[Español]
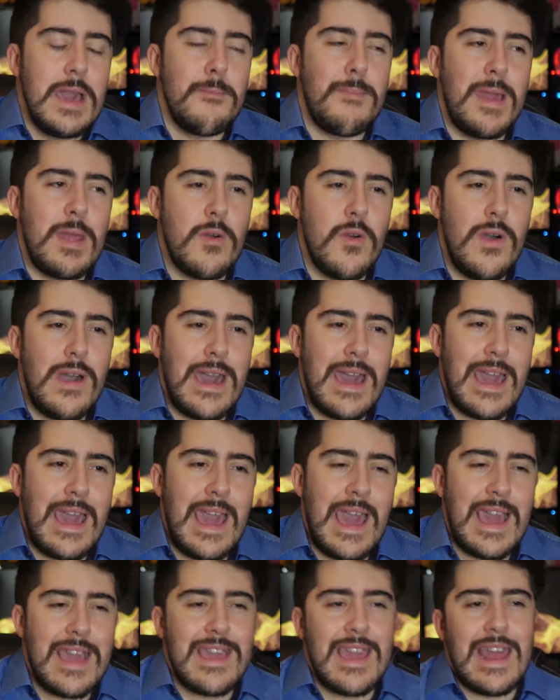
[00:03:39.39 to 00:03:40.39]
Pero
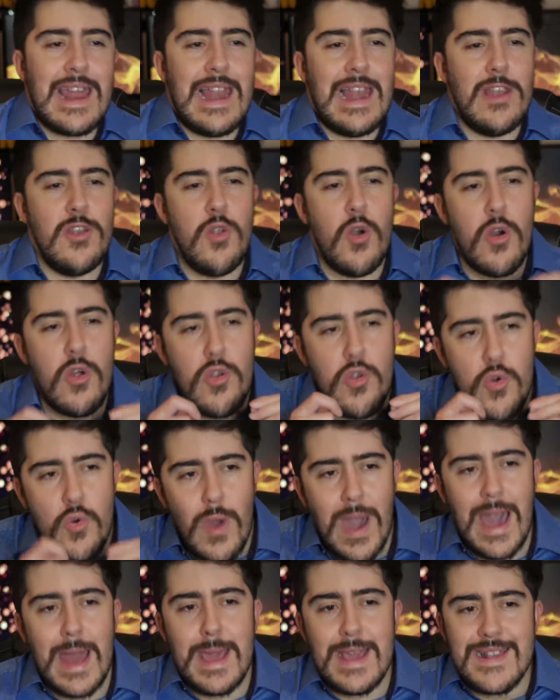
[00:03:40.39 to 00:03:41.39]
es que los
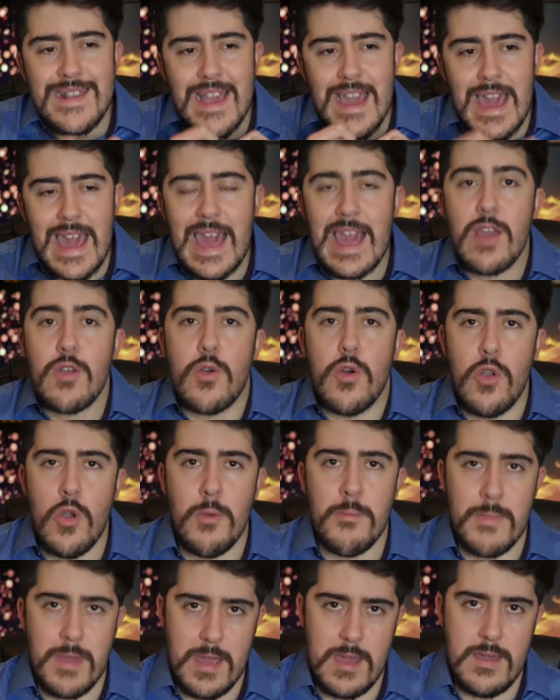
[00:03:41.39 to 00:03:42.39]
lugares en
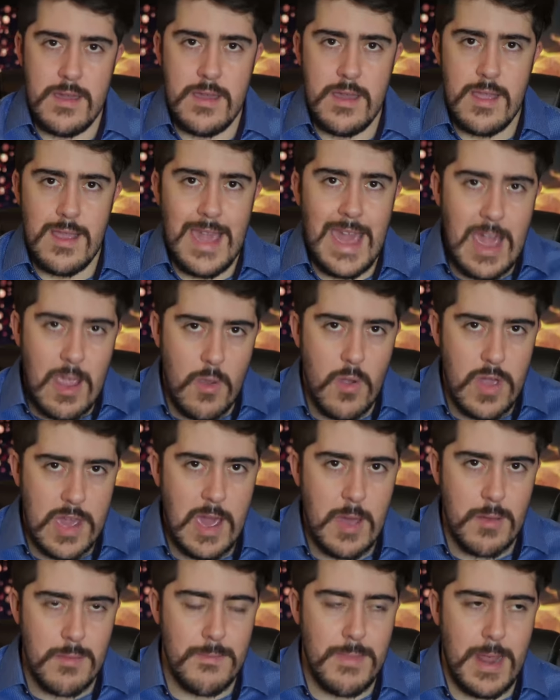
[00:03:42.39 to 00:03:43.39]
Colombia que
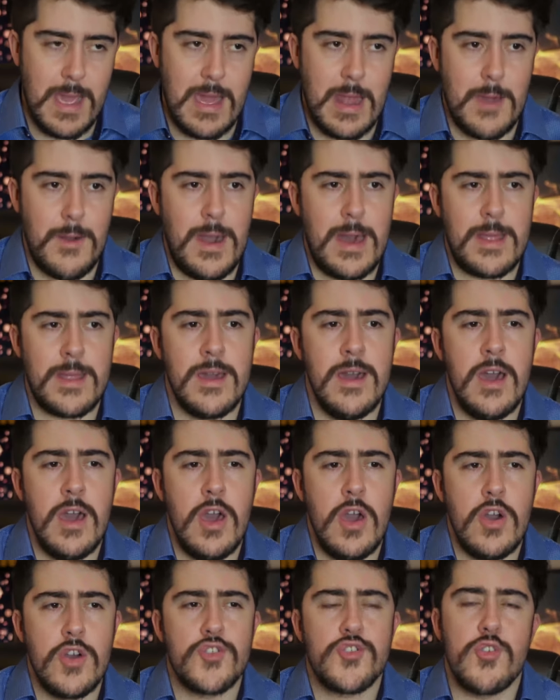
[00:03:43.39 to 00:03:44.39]
escogieron para grabar
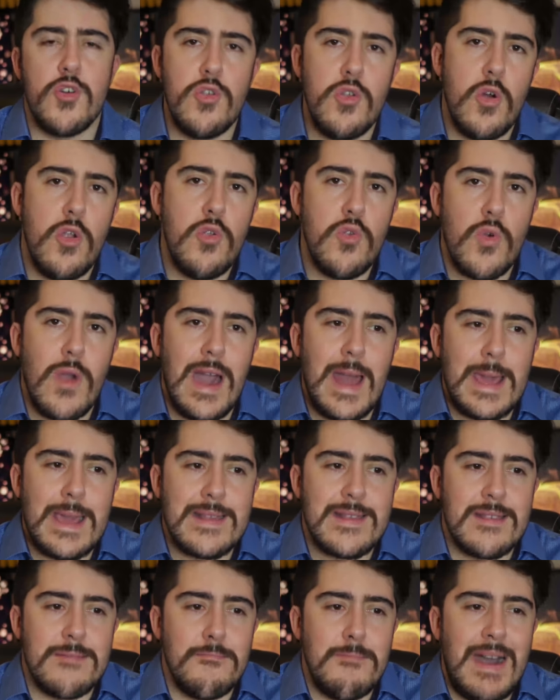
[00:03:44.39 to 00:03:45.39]
son los
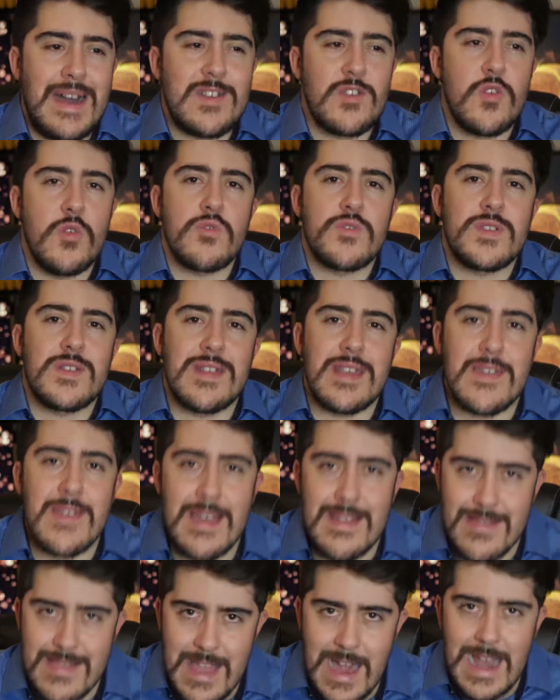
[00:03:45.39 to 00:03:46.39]
lugares más
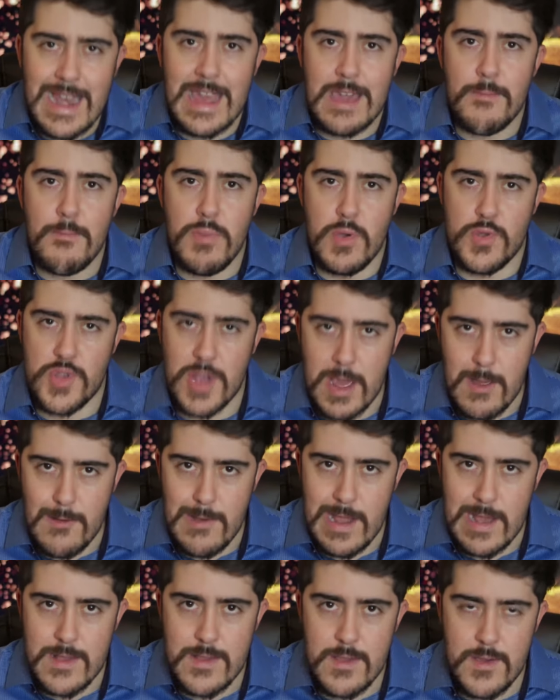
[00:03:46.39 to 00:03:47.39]
occidentales
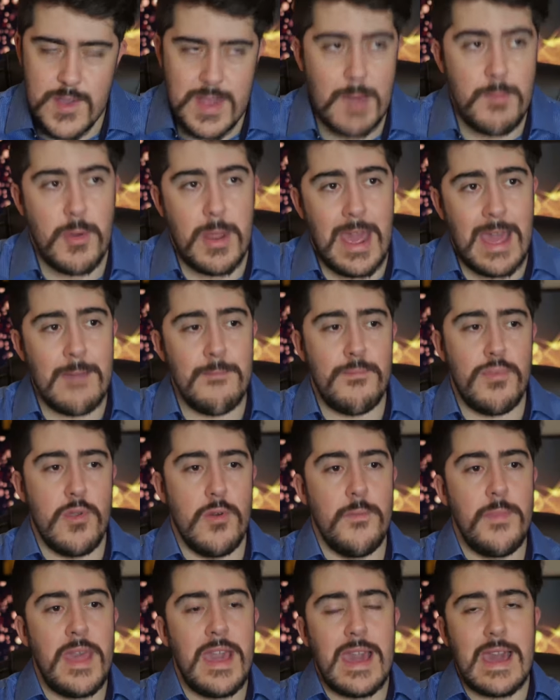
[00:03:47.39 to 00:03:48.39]
posibles. O sea, por
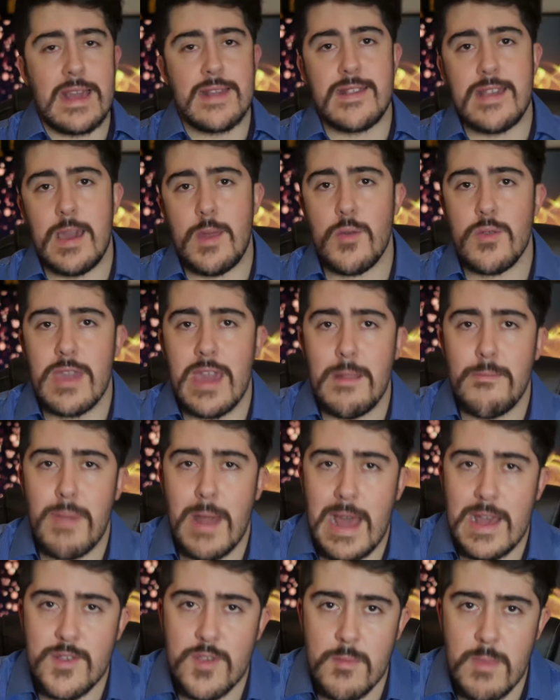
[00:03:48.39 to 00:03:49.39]
ejemplo, hicieron que el
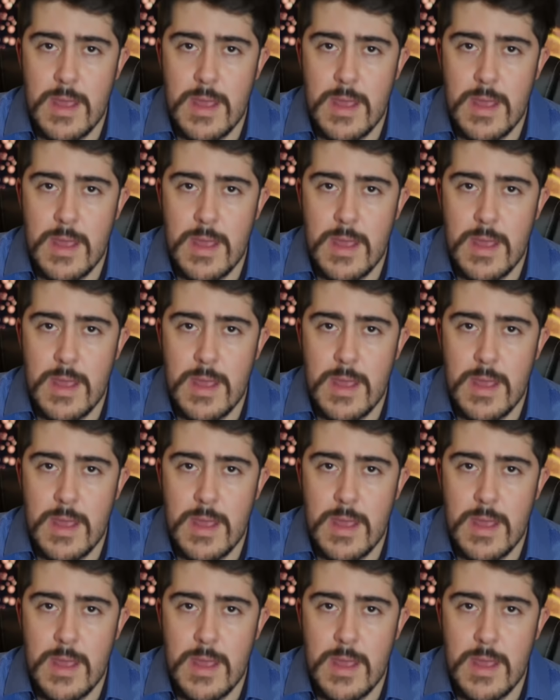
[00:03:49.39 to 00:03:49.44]
Palacio